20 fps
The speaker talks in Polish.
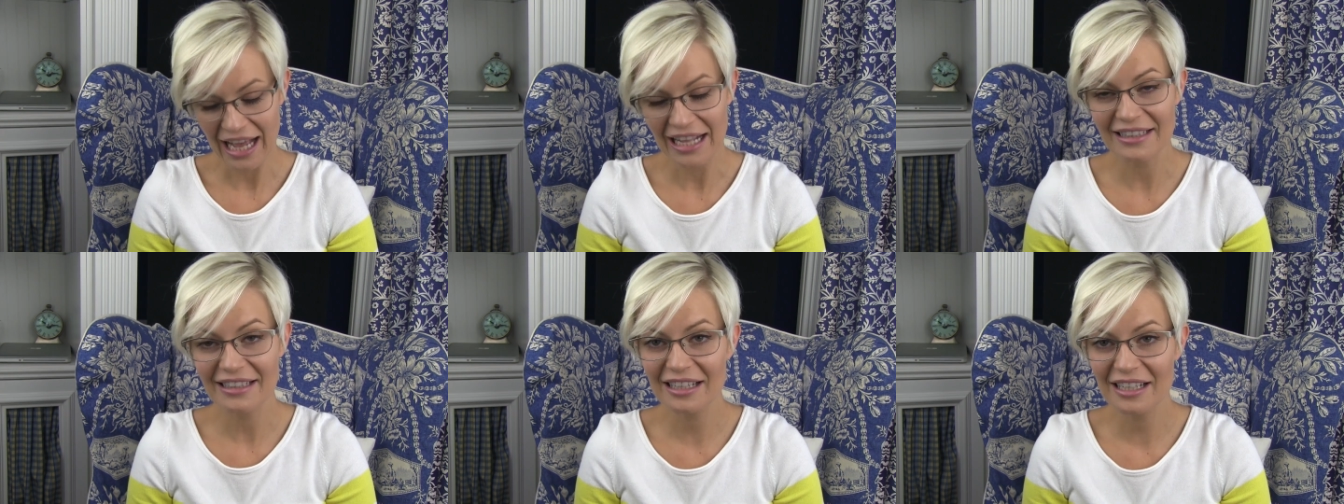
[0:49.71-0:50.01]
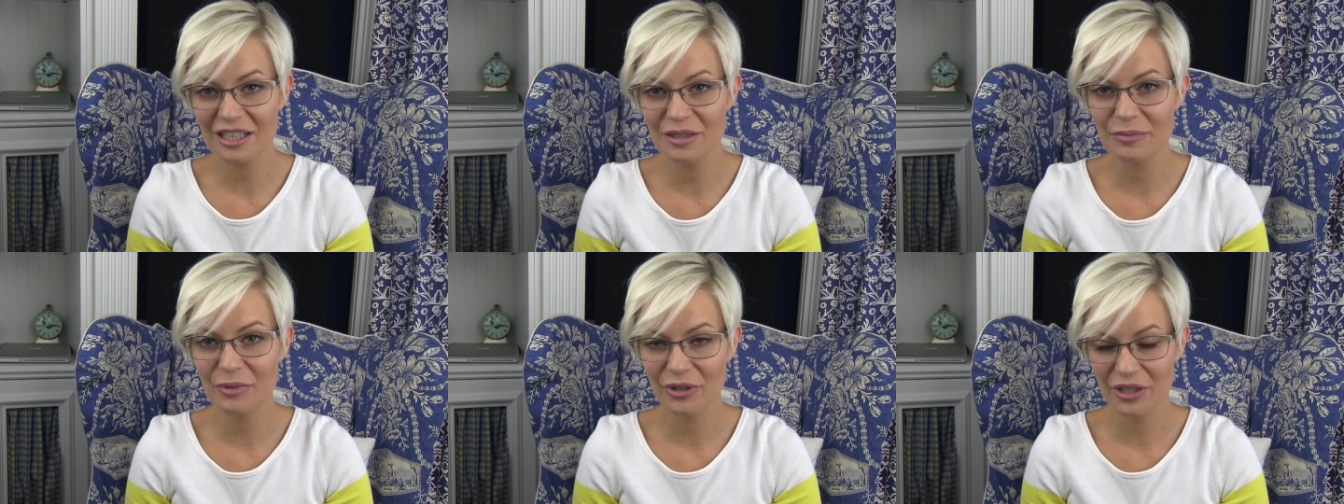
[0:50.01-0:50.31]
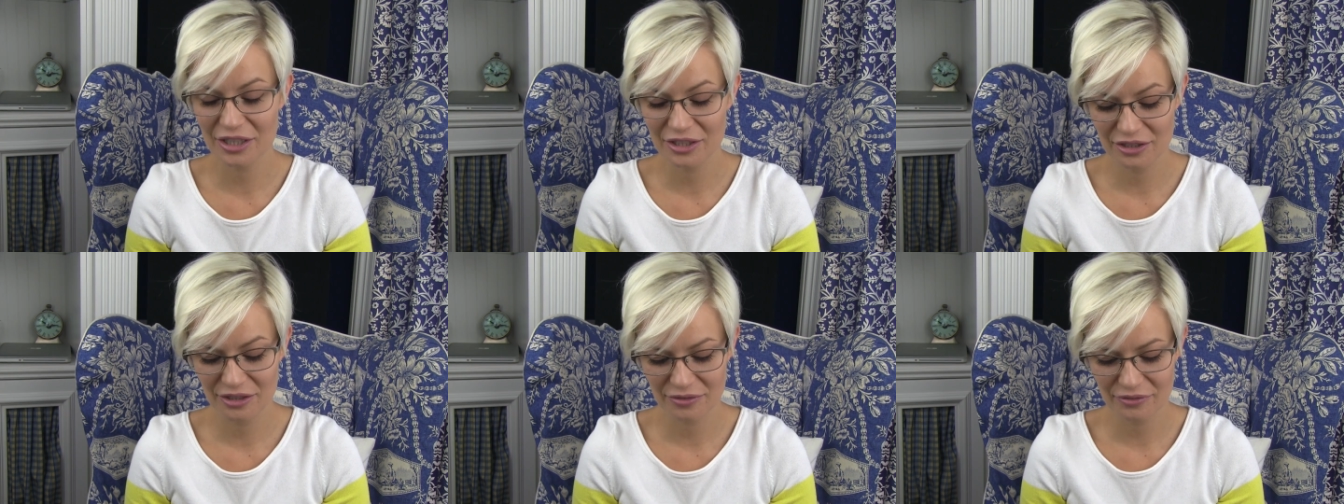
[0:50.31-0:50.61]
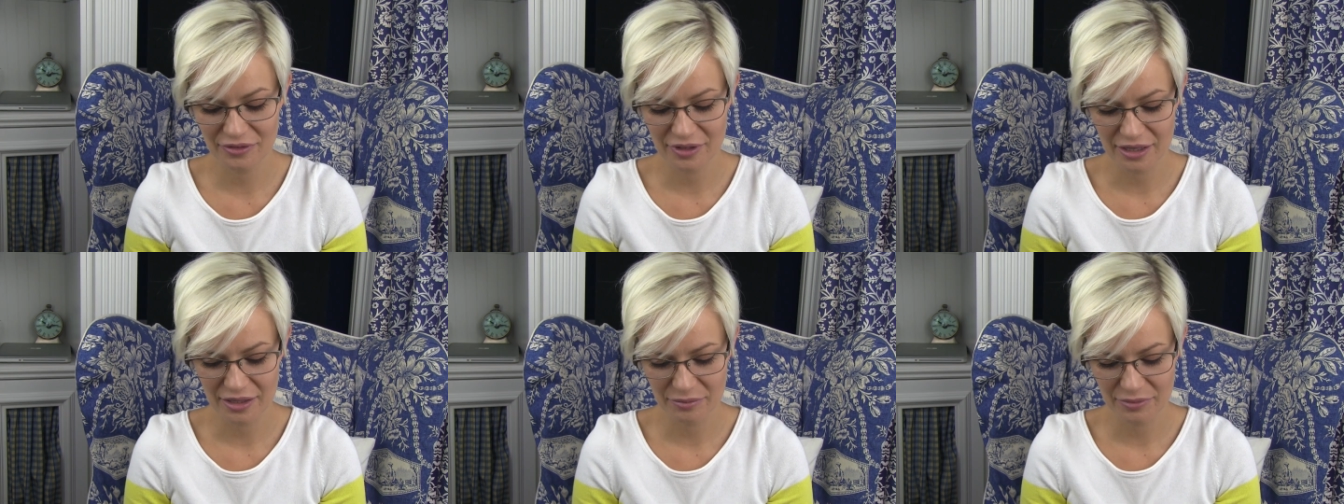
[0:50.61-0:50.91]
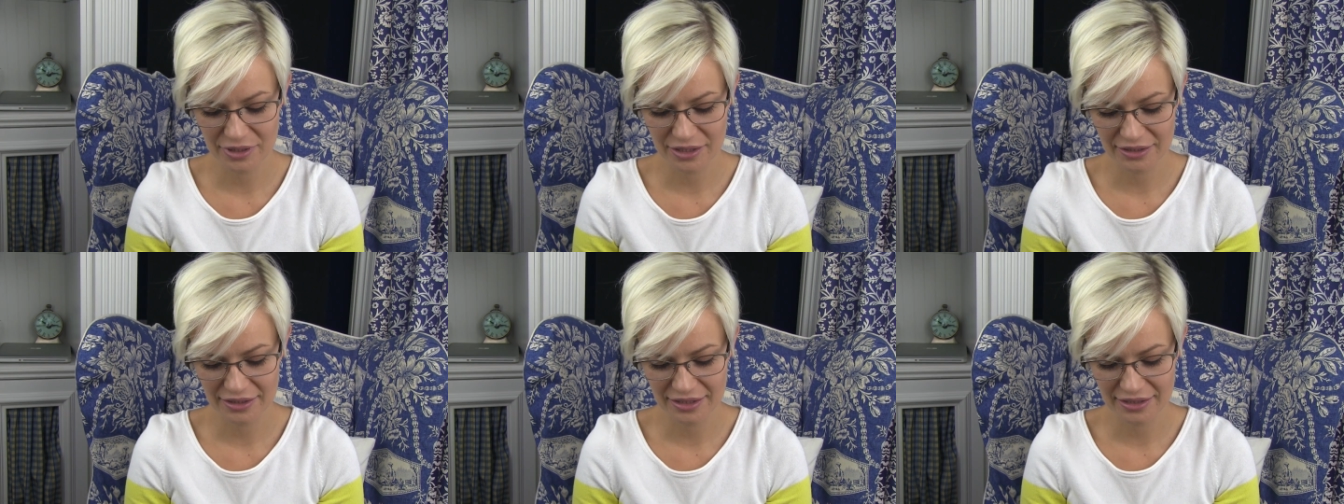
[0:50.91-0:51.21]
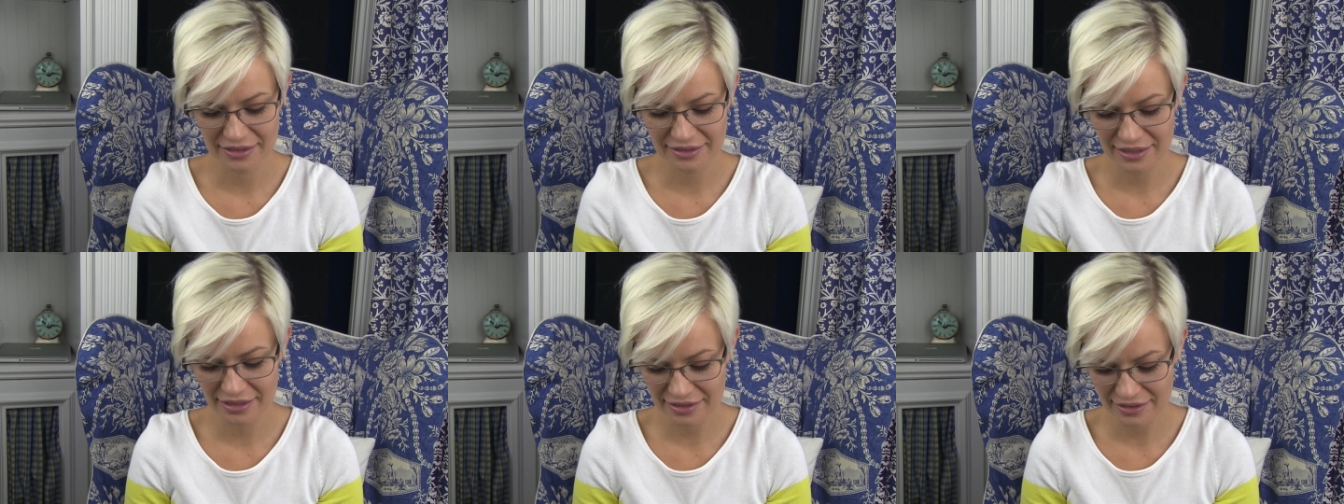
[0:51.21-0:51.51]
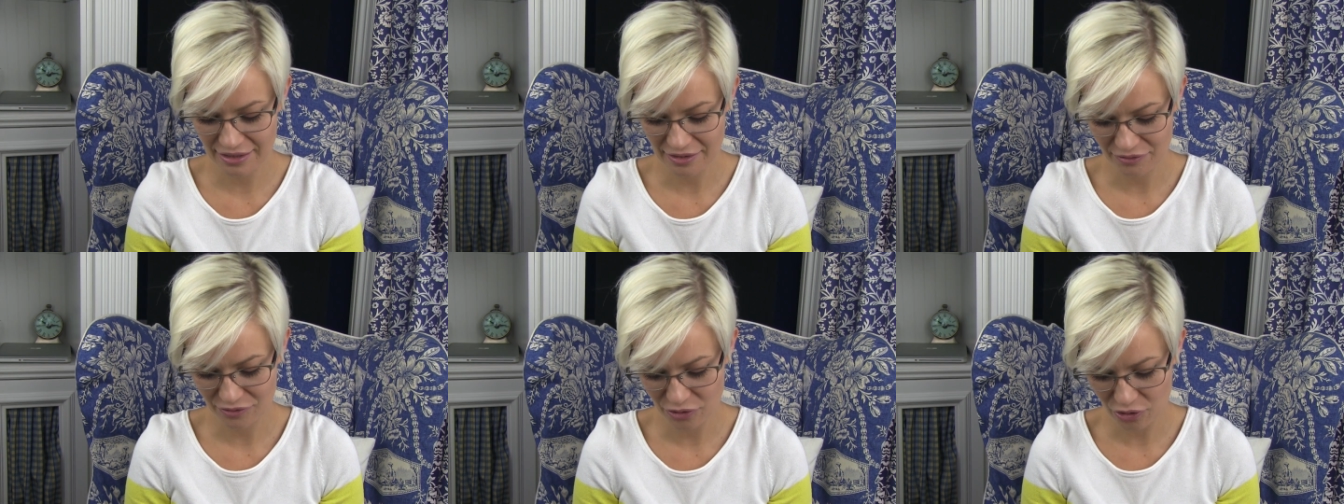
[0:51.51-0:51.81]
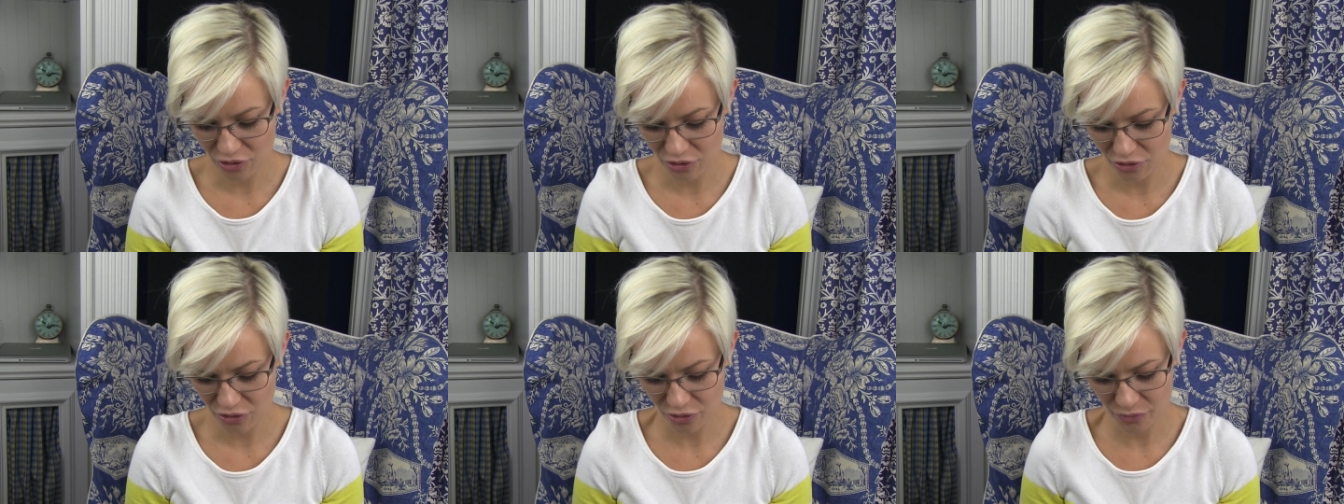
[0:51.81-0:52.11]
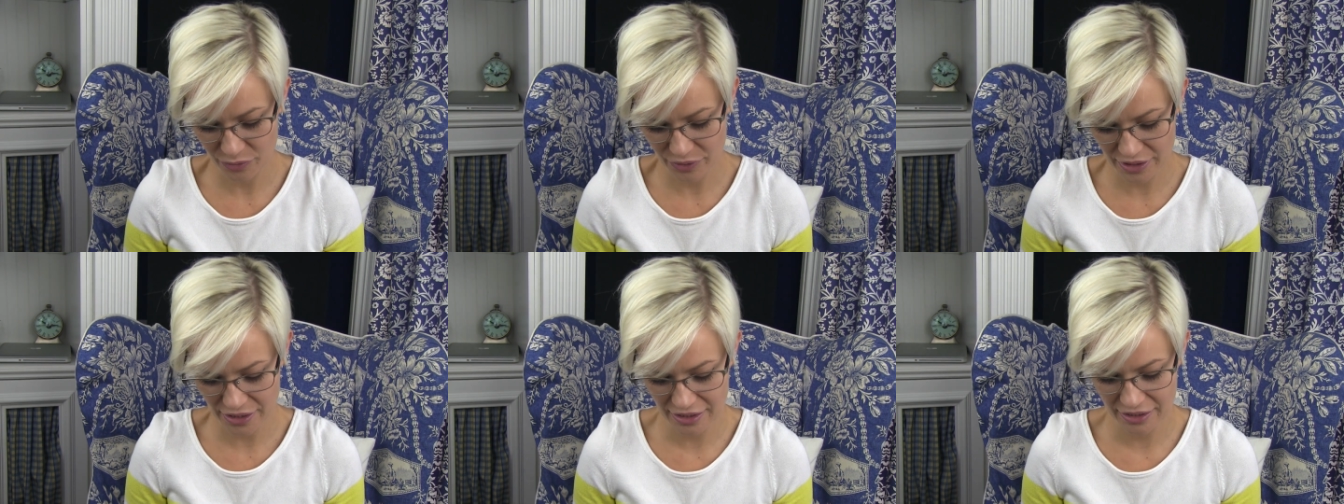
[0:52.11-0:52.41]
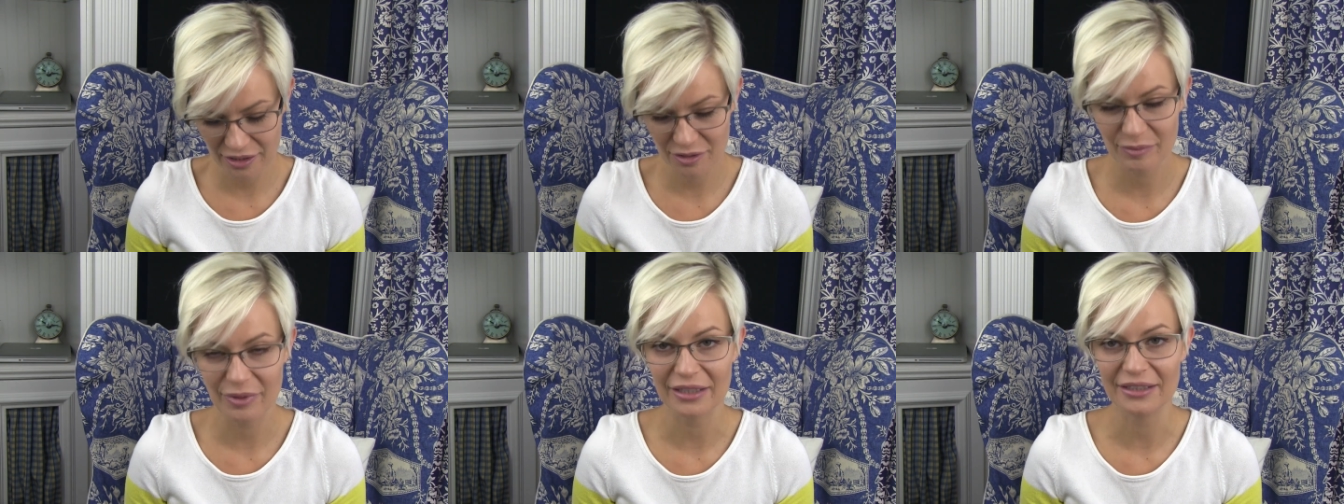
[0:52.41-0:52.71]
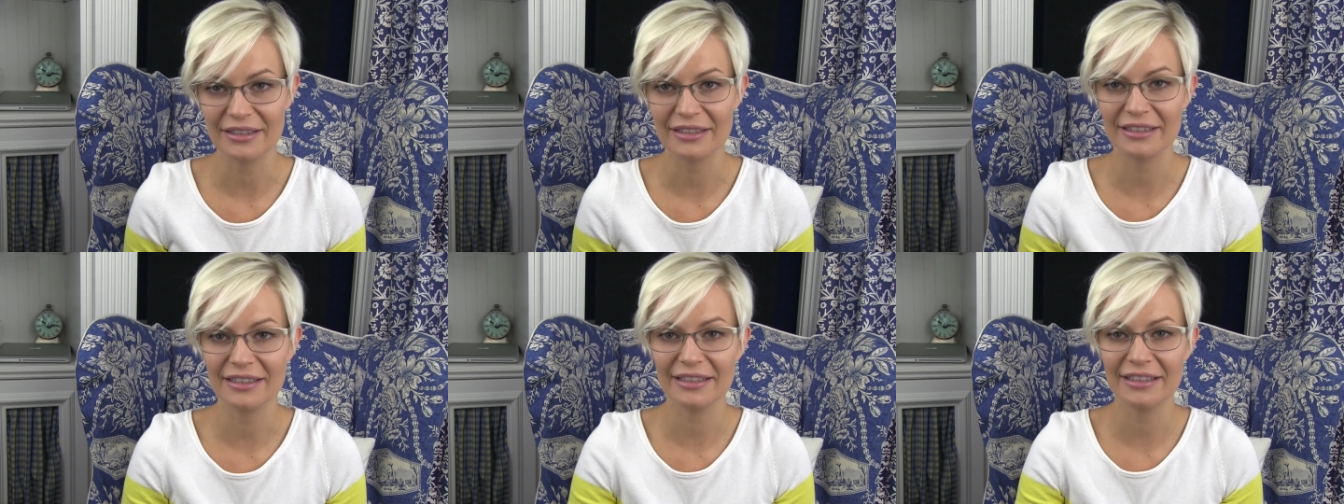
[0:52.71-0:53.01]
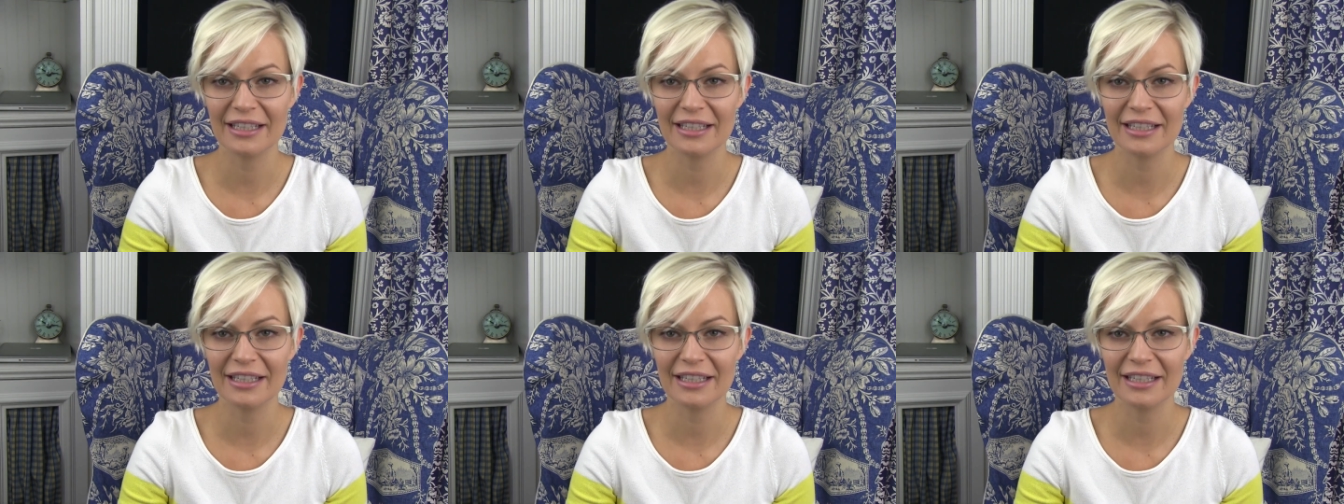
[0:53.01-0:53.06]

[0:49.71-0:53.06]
A teraz pokażę Wam ten zestaw do robienia herbaty.